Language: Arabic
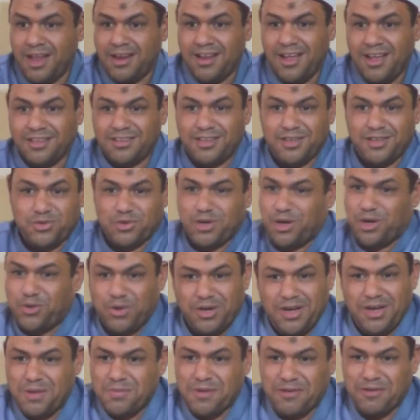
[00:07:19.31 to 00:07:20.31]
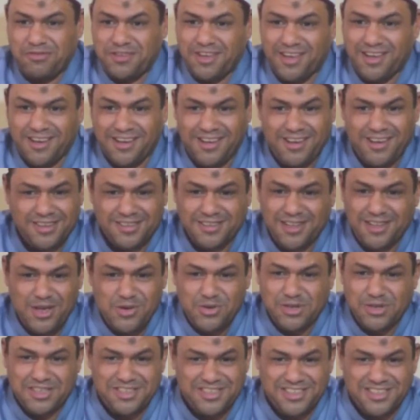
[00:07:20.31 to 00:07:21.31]
أنا أعطيتك كل ما فيها خلاص لا
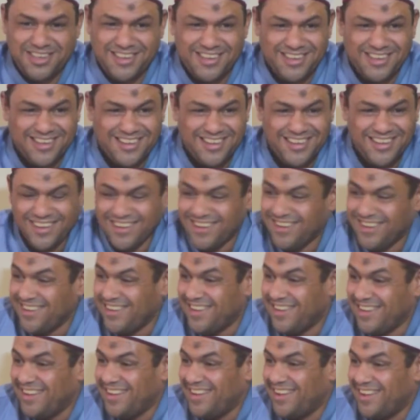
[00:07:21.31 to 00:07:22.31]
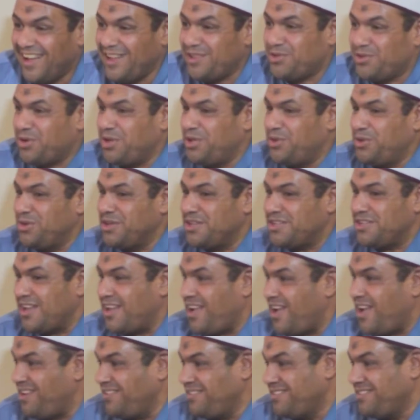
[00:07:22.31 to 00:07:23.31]
يوجد شيء هل تريدون
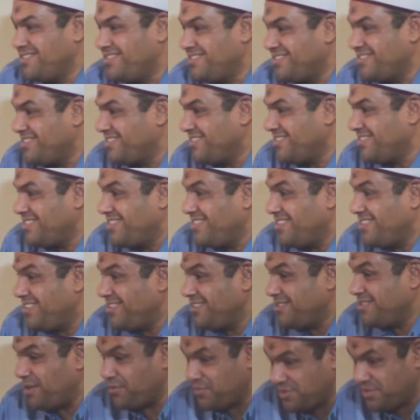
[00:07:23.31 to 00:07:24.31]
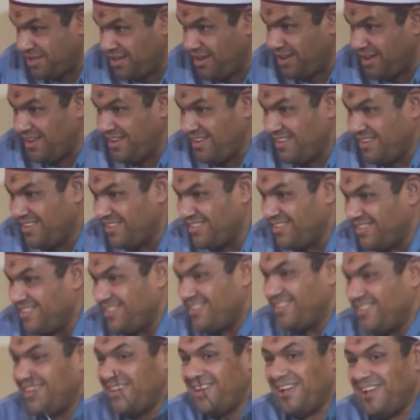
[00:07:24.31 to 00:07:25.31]
شيئا؟ تفصيل؟
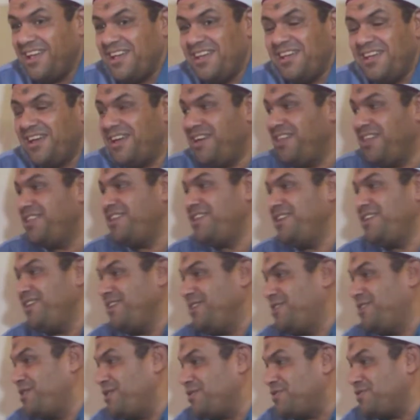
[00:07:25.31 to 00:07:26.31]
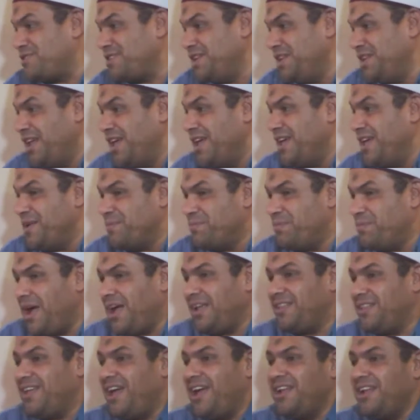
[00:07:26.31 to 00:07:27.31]
هيا إذا إلى التفصيل
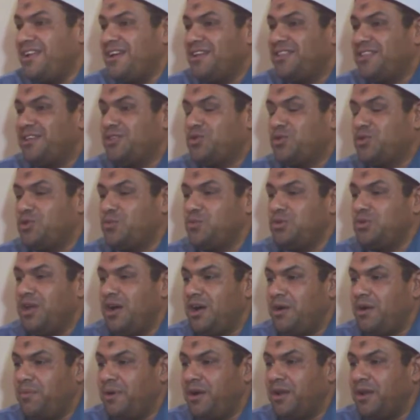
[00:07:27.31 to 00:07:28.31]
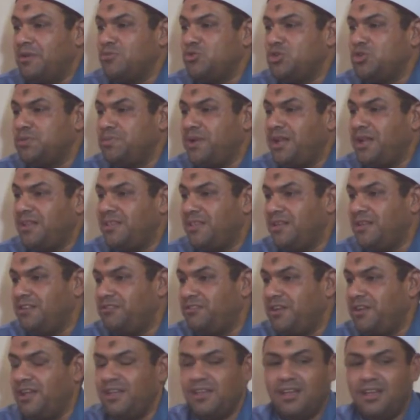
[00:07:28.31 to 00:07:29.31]
بعد أن أتتكم الأخبار مجملة
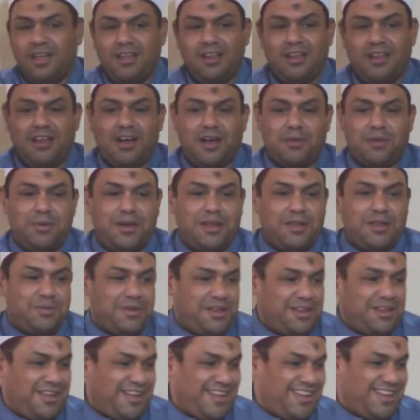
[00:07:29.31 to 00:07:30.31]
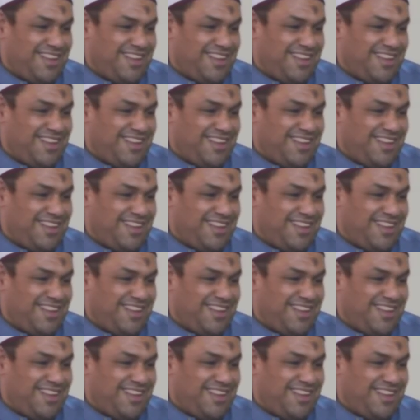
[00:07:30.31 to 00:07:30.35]
فهي إلى الأخبار بالإيه؟